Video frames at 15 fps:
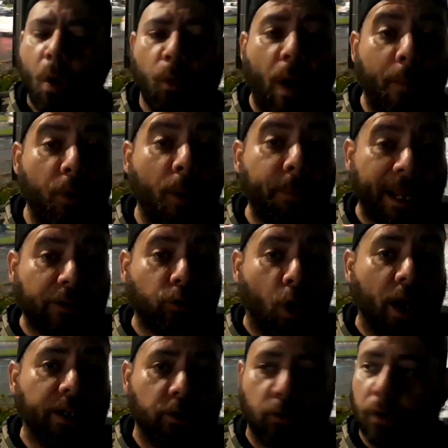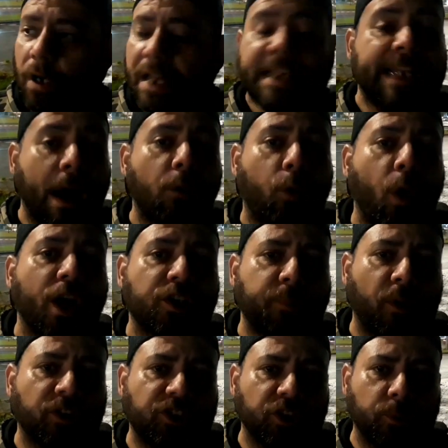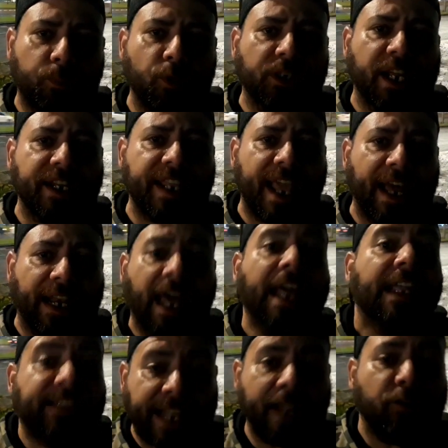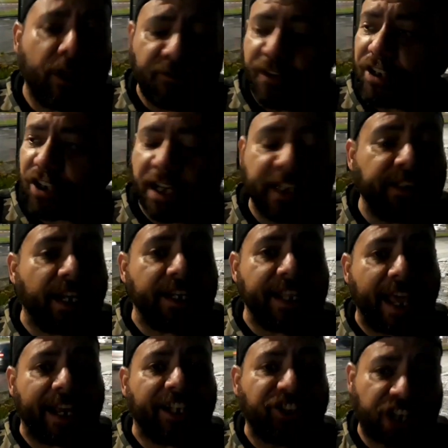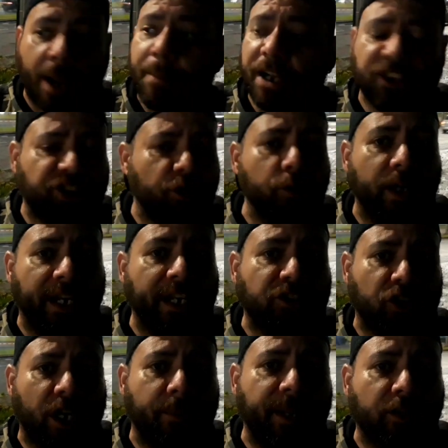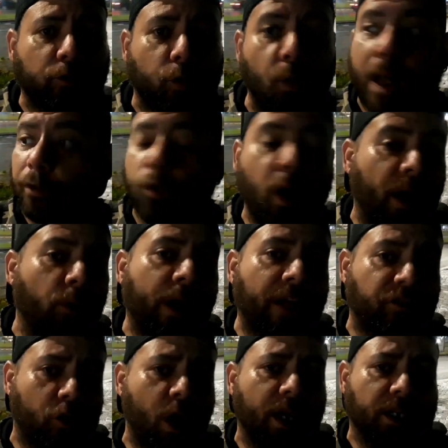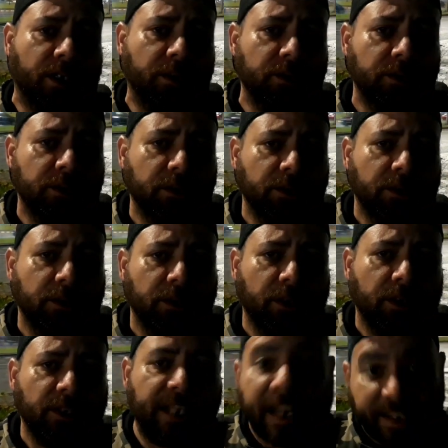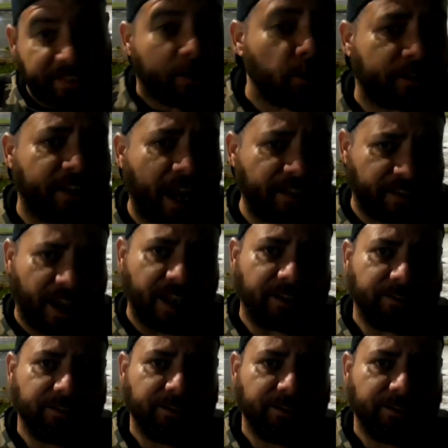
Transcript: um amor platônico, não correspondido por Daniela, tendo em vista que Daniela já mantinha um relacionamento com o ator Raul Gazola. E eles iam se casar.